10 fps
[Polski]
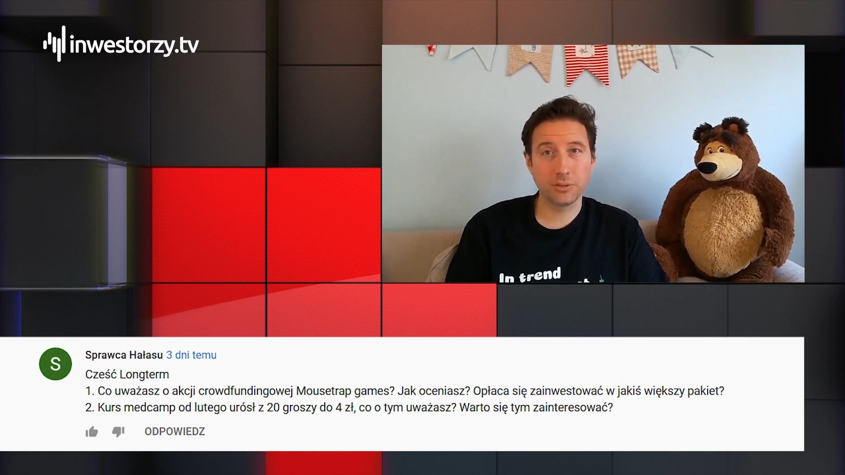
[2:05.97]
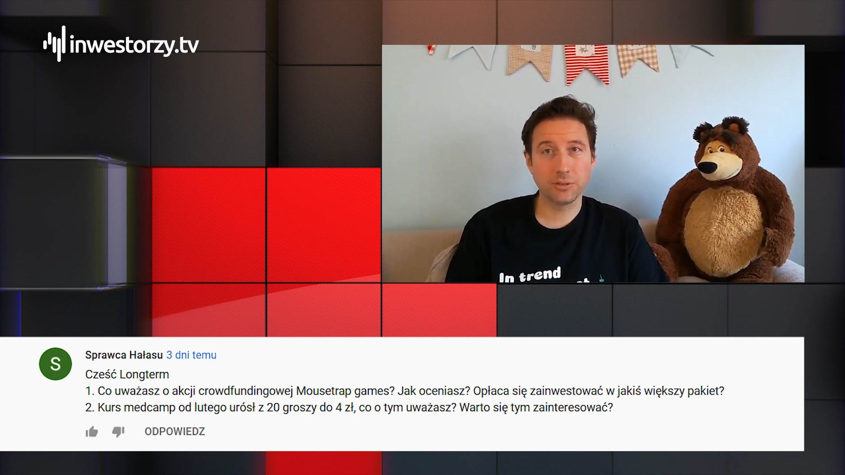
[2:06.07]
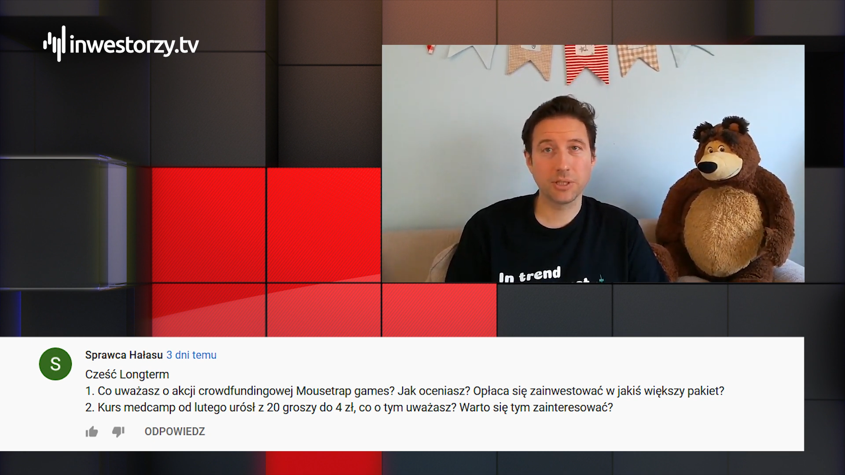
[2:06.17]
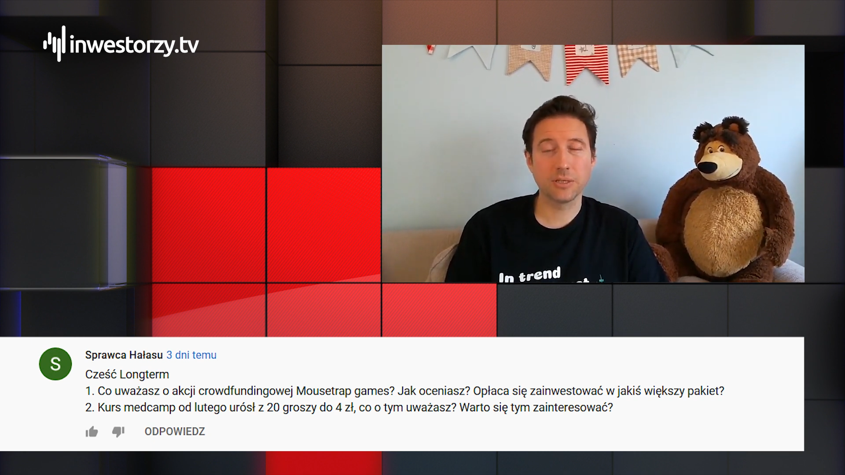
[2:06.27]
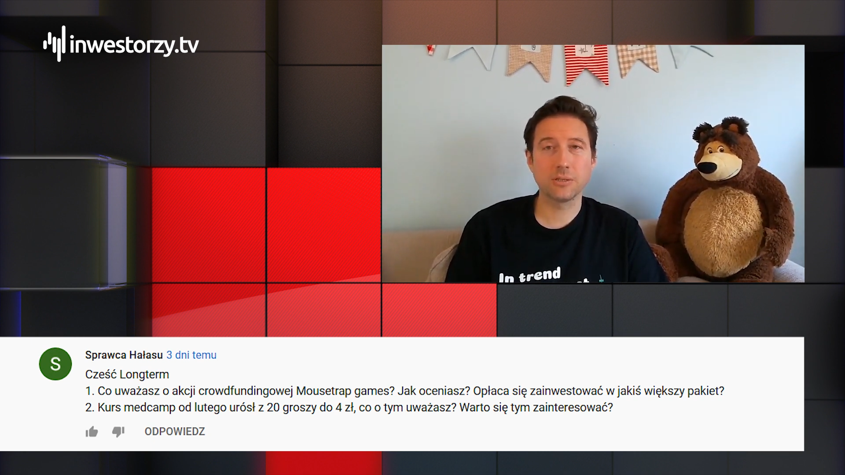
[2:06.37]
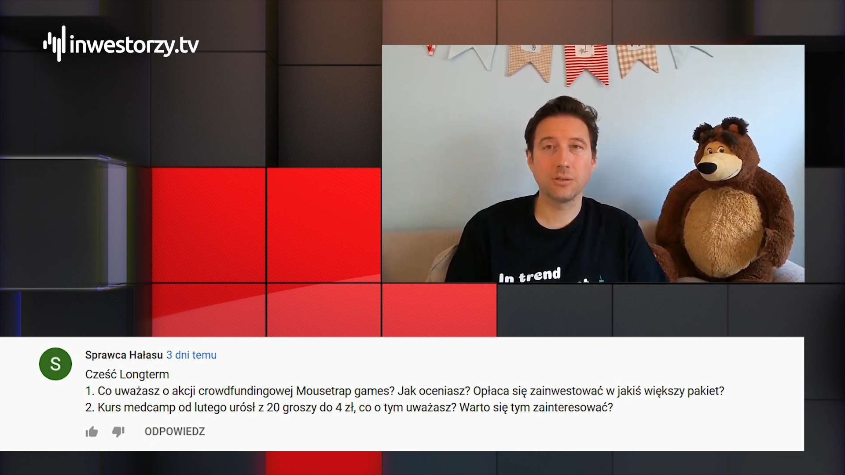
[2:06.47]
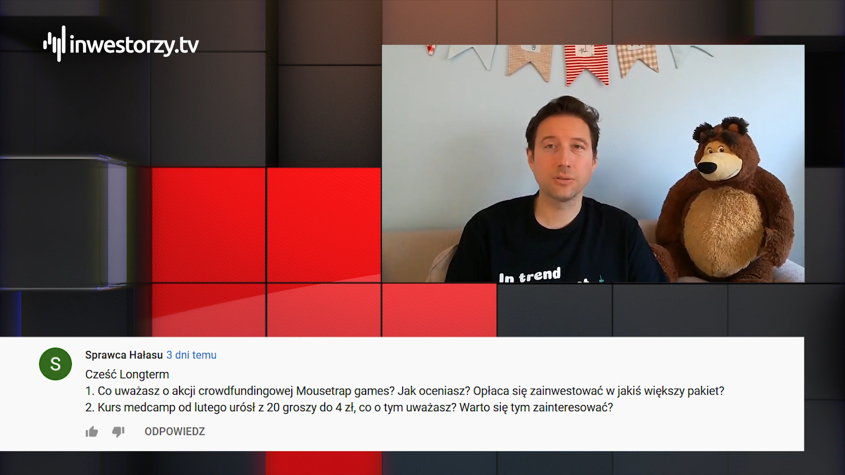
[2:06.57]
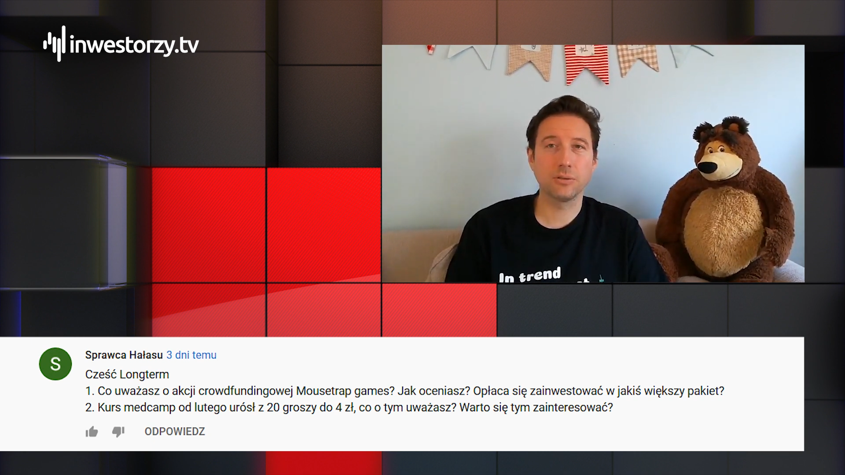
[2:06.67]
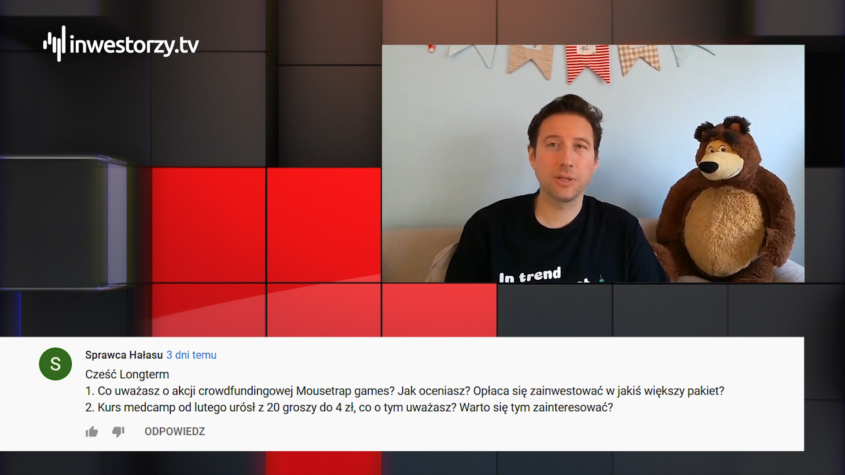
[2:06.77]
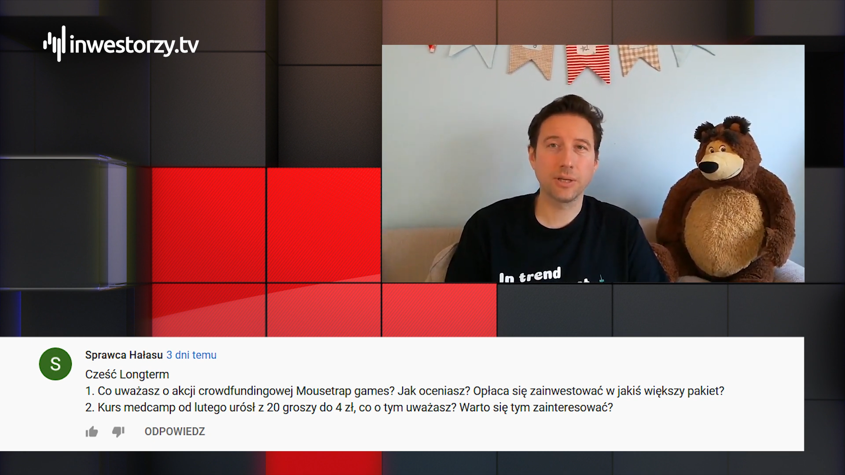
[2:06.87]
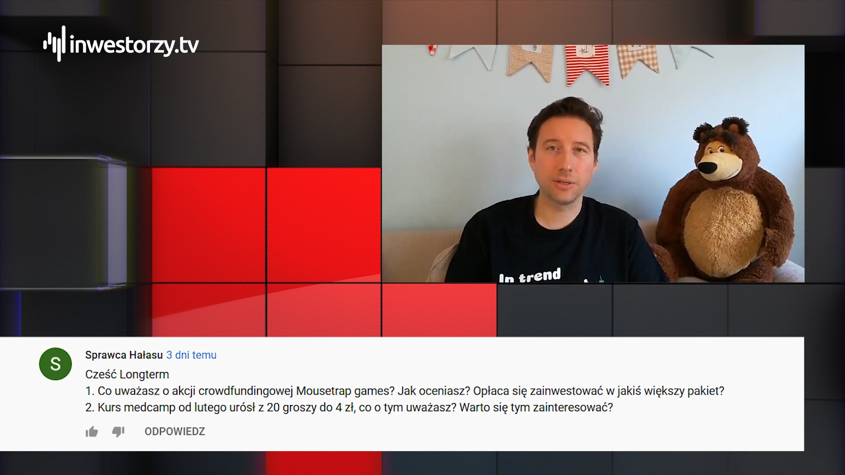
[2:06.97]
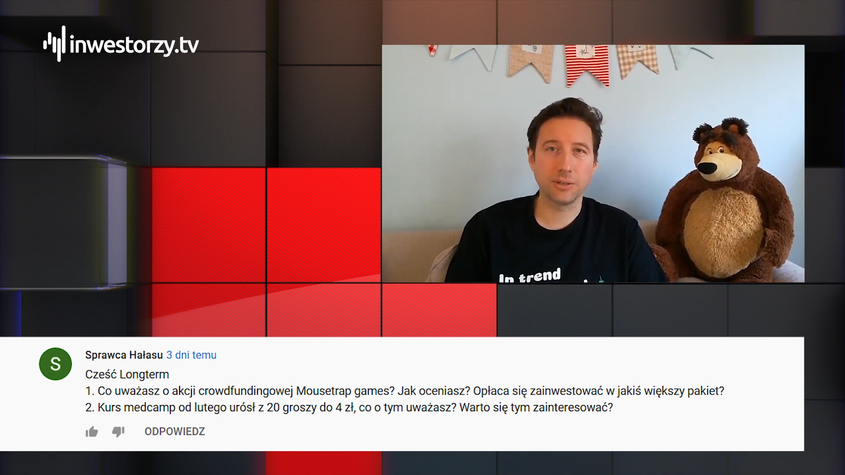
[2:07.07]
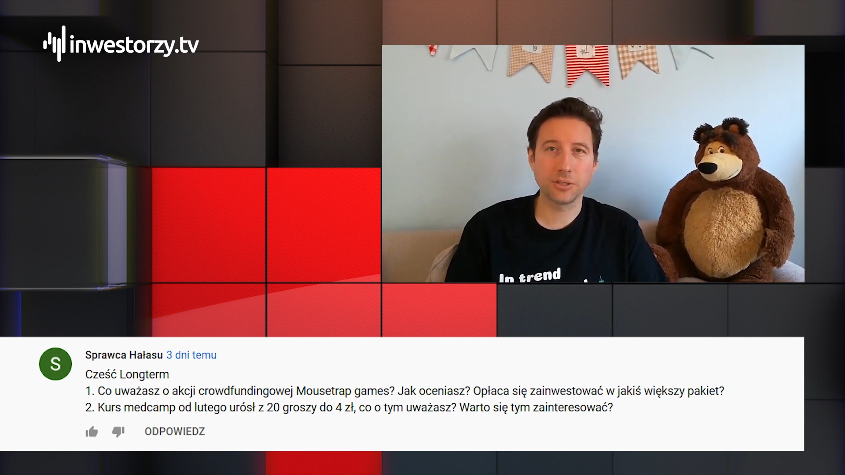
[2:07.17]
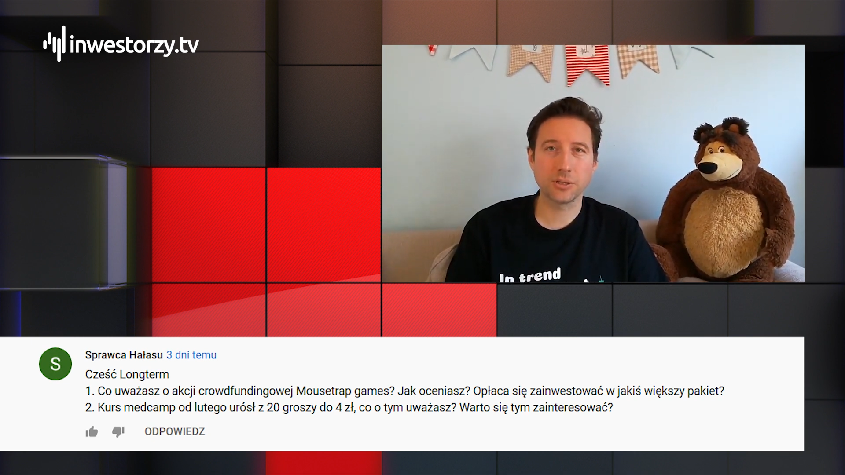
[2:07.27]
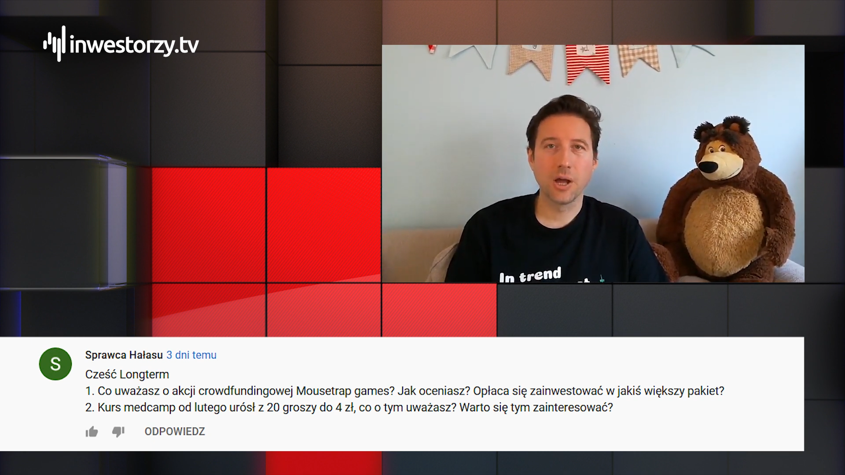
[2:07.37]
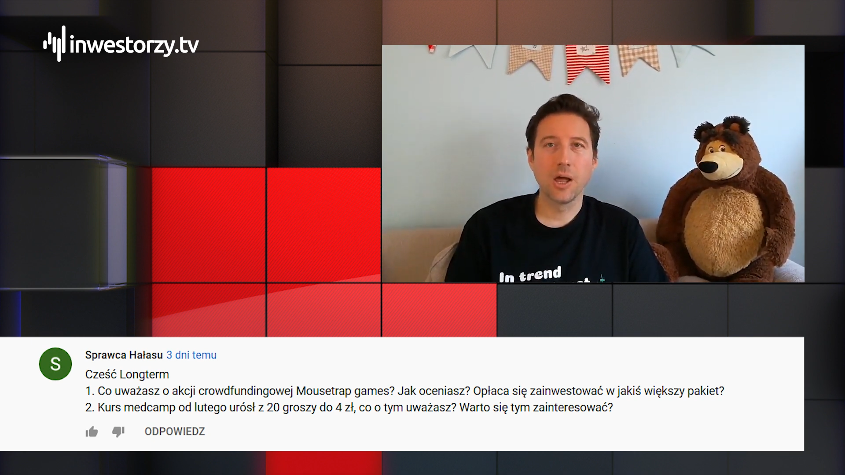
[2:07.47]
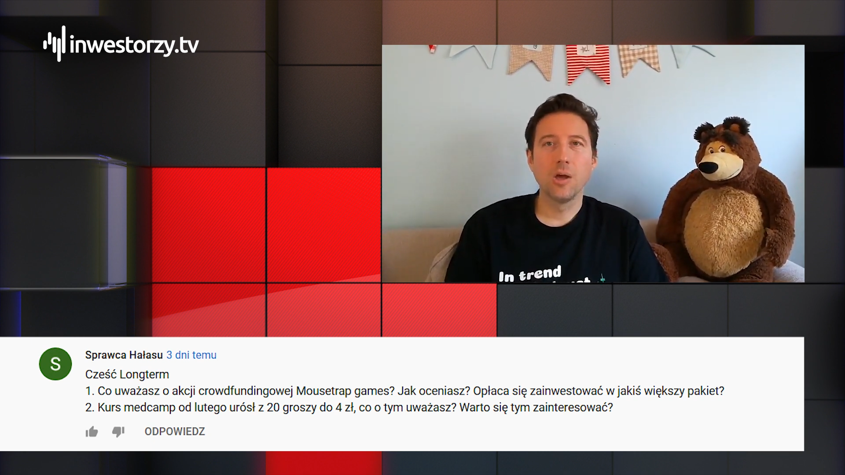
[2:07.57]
często są takie też